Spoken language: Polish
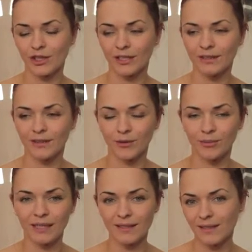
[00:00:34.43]
że tych
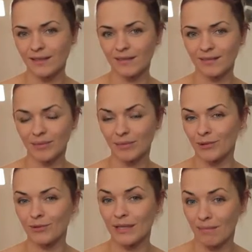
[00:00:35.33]
ubrań jest po
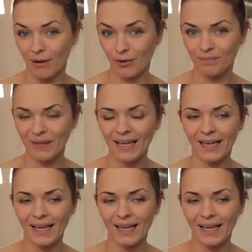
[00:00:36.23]
prostu za mało.